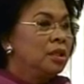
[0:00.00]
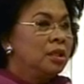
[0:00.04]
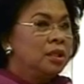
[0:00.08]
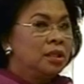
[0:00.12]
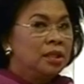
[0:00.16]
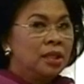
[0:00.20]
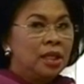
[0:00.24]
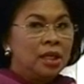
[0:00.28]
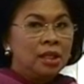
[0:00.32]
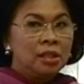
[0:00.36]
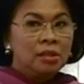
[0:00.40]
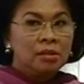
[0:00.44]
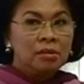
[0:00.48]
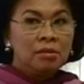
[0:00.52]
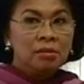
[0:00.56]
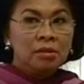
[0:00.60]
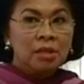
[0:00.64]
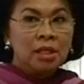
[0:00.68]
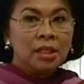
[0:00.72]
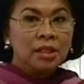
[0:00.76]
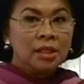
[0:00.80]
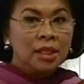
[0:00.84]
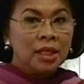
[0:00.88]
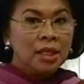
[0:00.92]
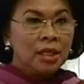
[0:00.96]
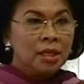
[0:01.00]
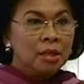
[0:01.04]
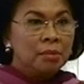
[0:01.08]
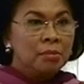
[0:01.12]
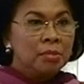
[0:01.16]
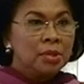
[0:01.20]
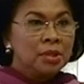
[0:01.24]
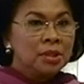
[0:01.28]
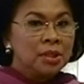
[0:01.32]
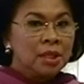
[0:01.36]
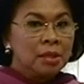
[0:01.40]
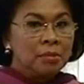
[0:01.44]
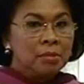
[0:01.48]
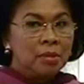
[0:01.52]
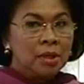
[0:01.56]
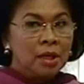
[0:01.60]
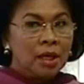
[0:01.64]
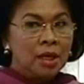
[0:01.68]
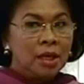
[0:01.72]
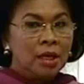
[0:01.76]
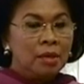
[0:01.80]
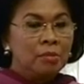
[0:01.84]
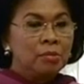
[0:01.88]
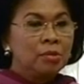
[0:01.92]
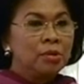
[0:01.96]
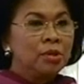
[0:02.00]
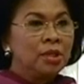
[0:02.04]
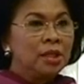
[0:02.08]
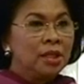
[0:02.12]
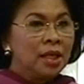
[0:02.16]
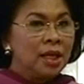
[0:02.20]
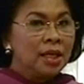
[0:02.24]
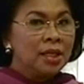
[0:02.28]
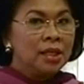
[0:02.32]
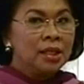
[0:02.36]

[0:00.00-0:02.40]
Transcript: Nah itu kita bisa alhamdulillah